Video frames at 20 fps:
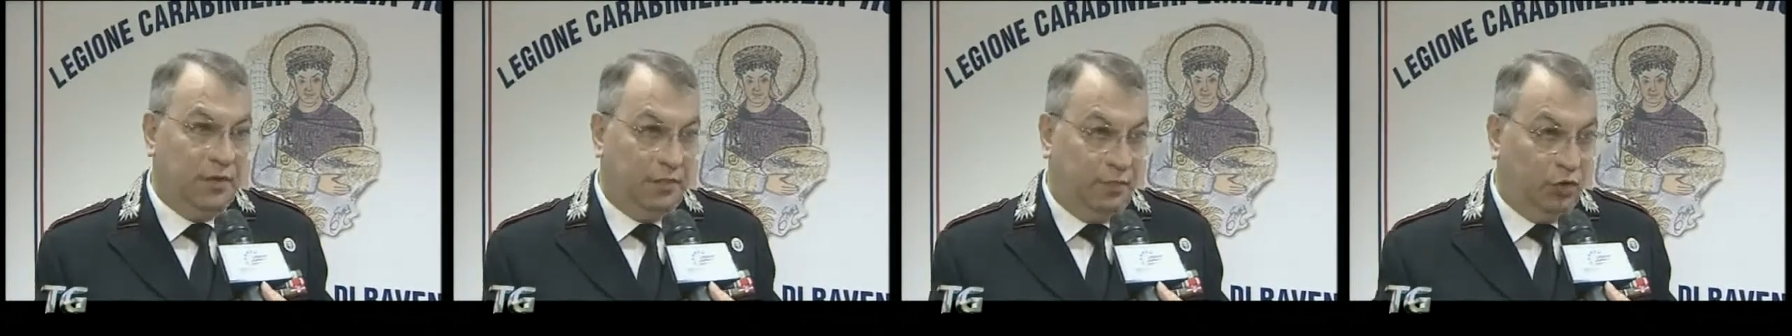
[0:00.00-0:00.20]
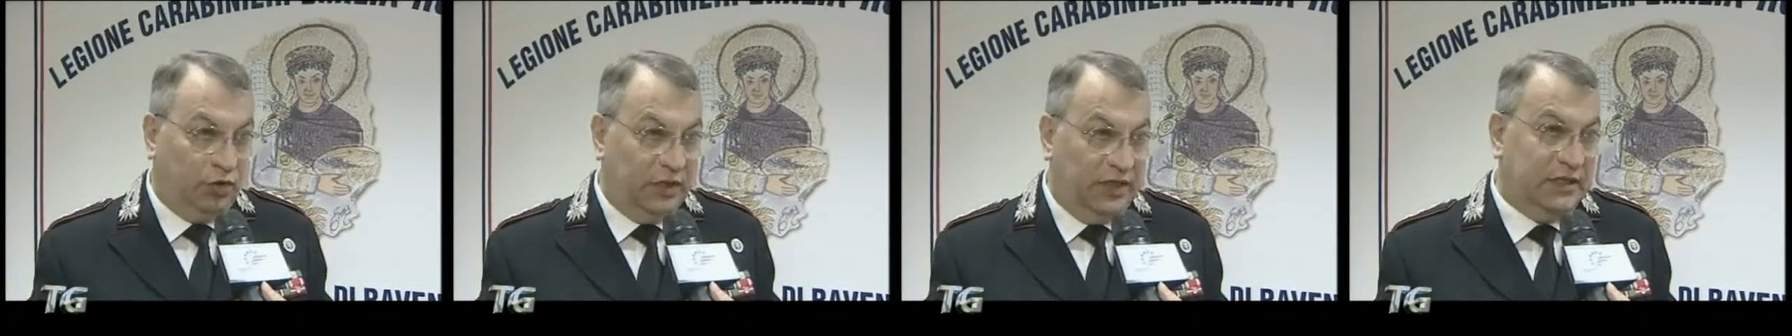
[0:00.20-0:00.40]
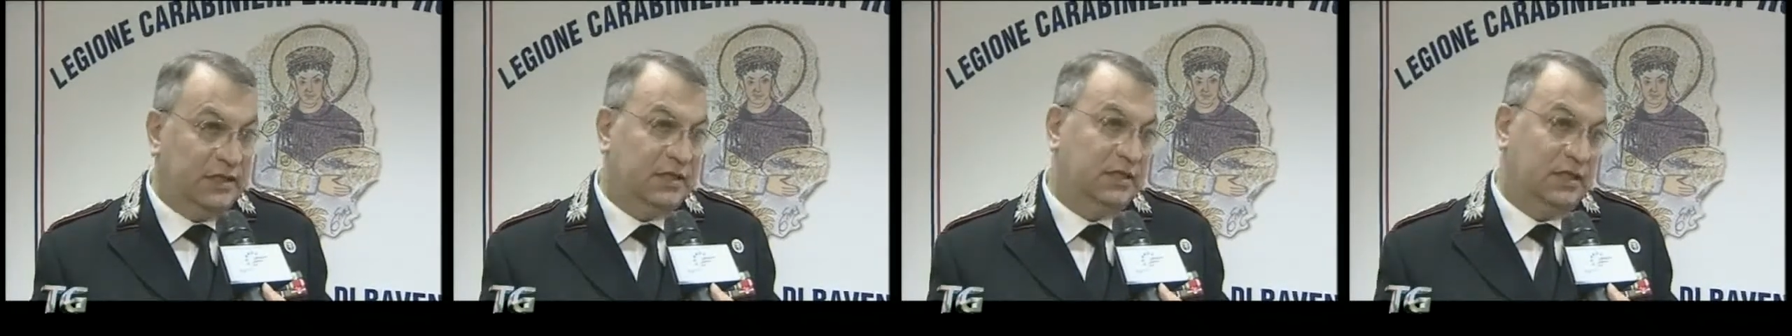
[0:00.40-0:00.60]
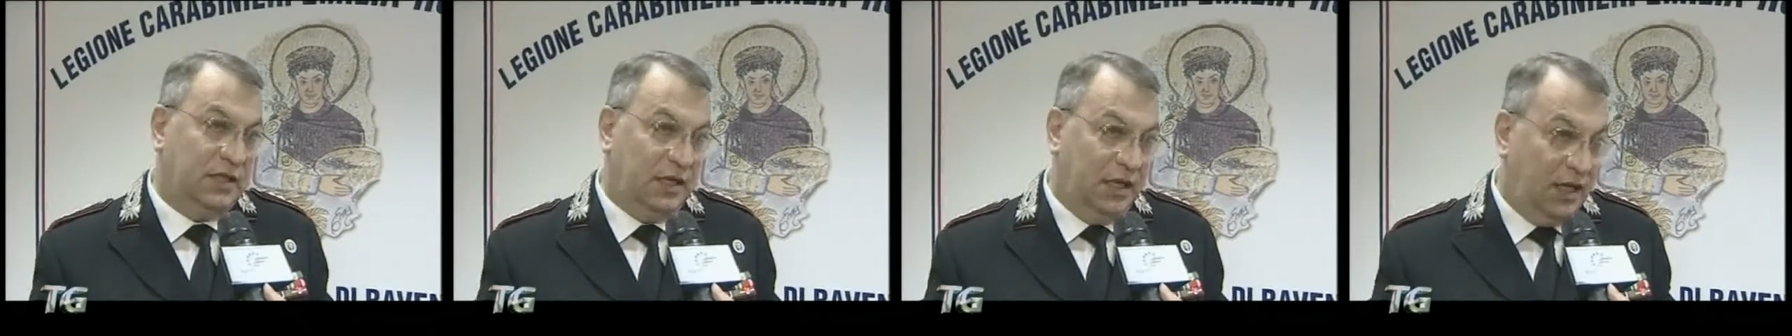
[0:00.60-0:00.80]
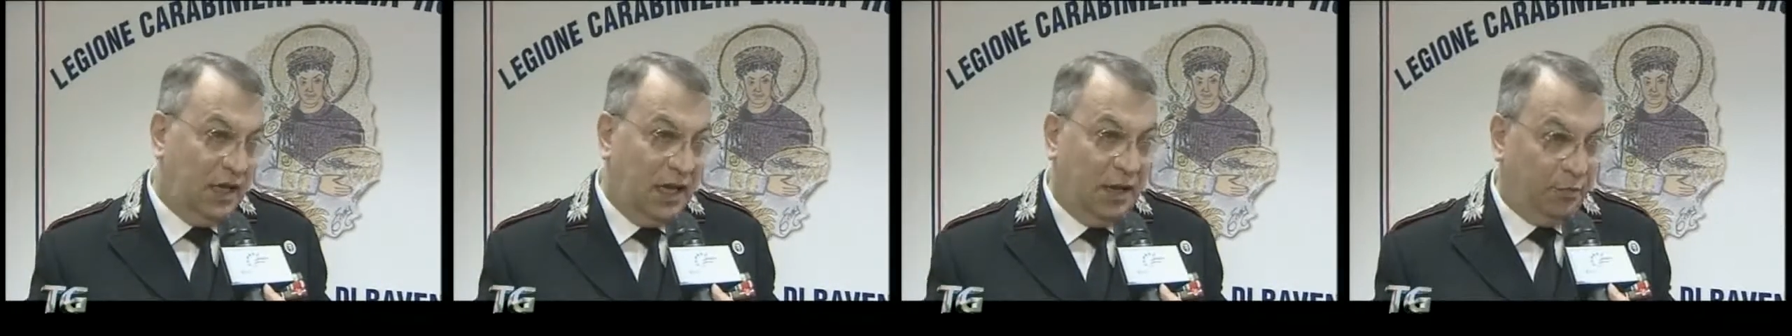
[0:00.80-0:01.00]

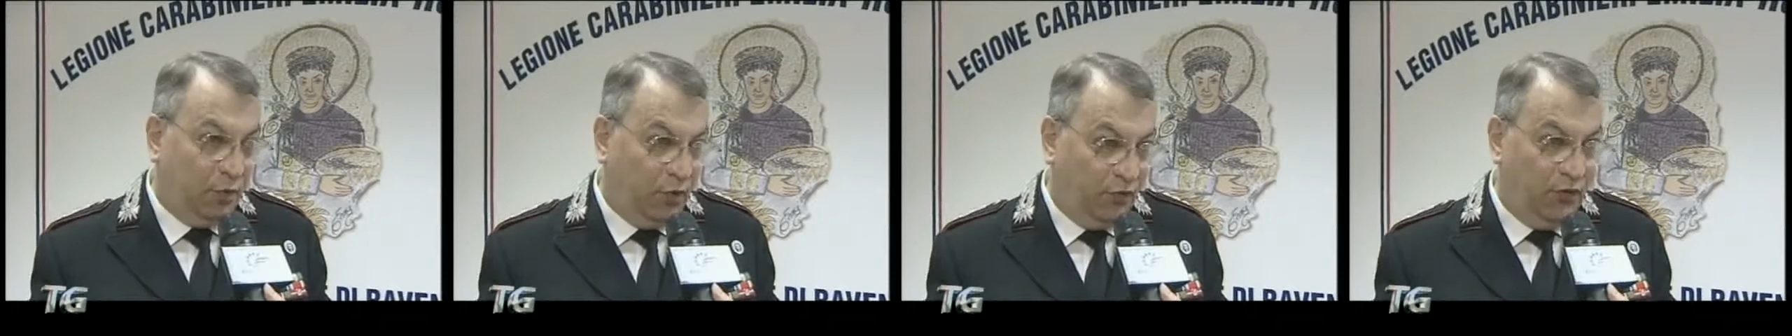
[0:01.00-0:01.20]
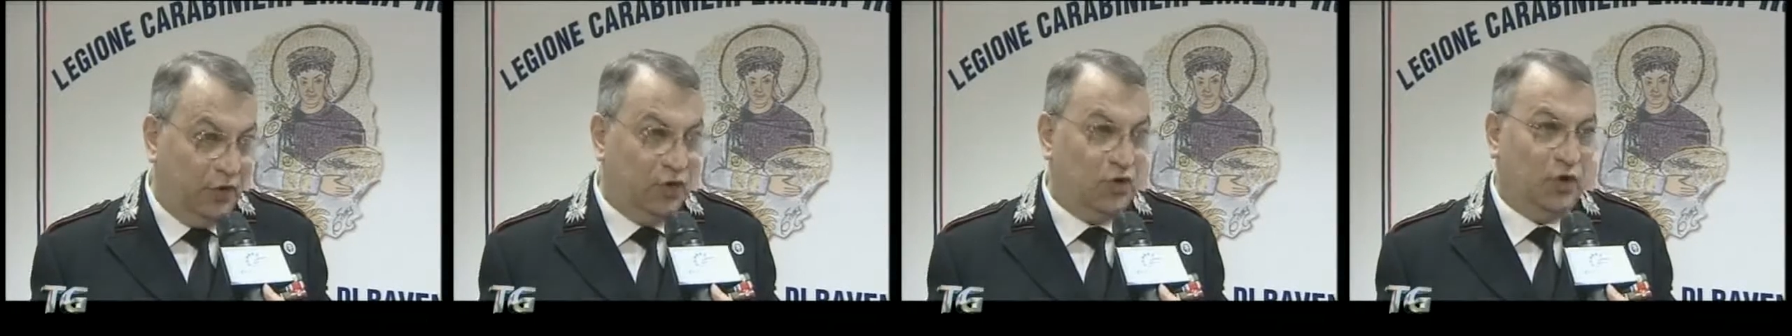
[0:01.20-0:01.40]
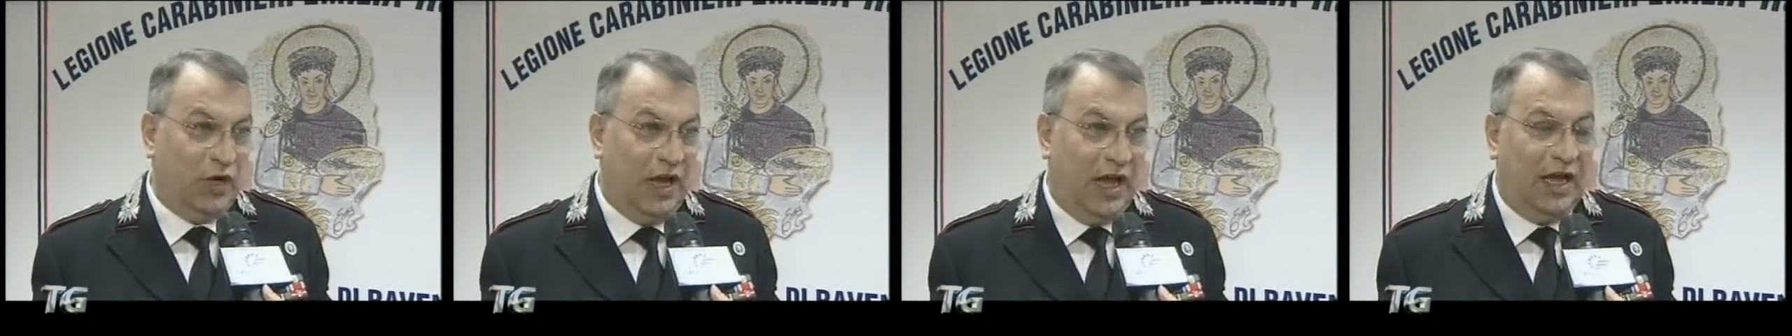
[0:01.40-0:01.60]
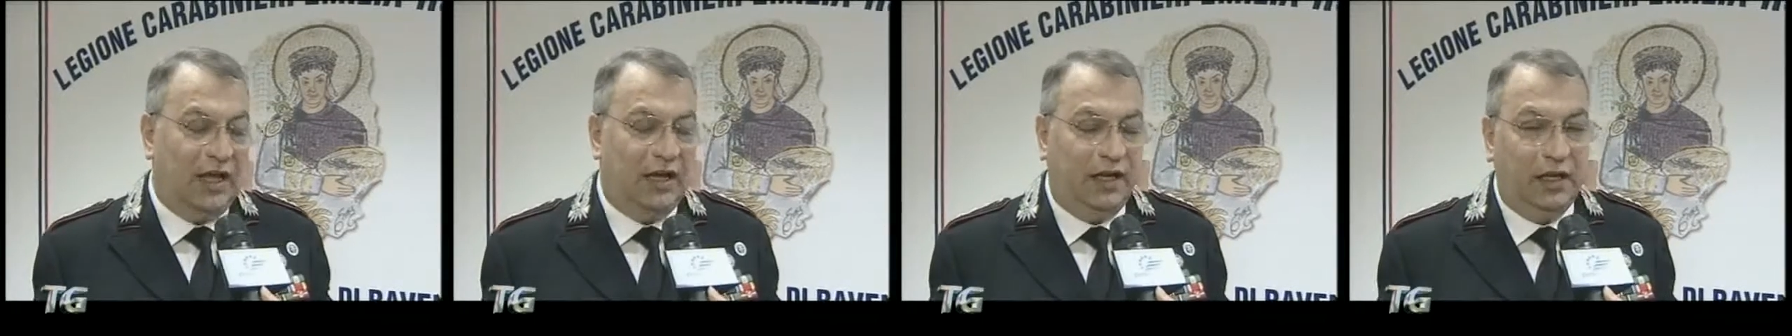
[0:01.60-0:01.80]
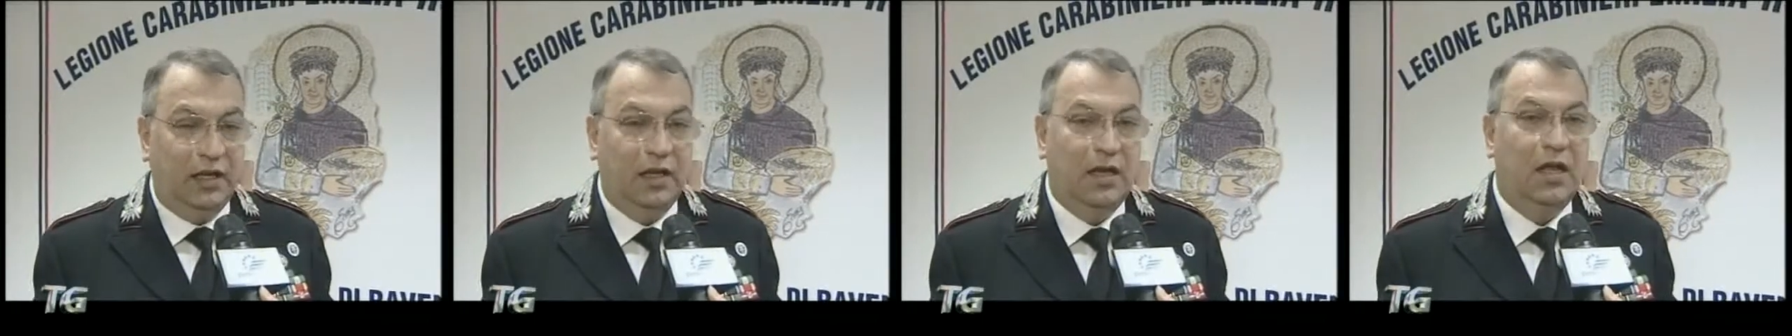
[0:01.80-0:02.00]
potersene
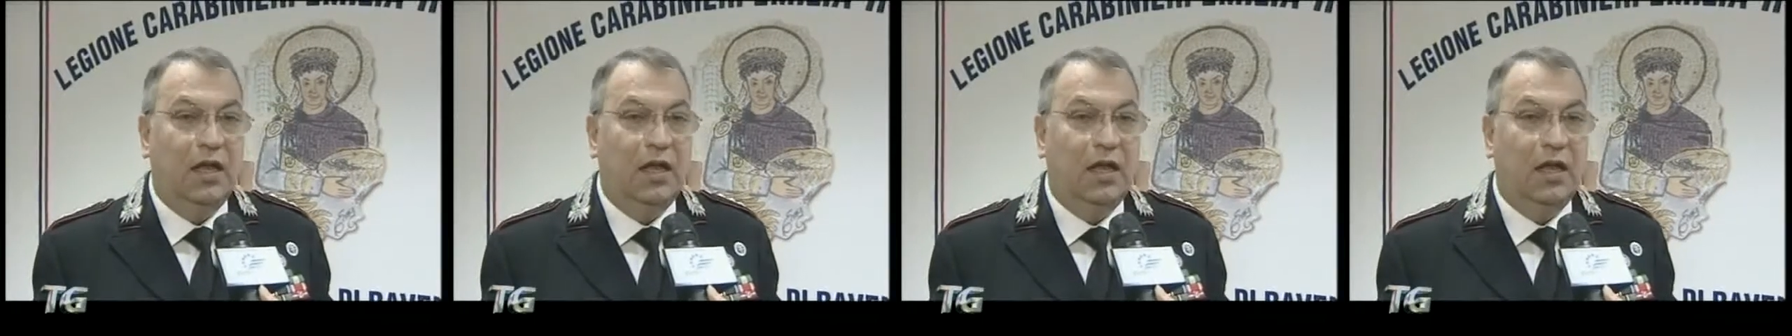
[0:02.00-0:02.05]
approvvigionare.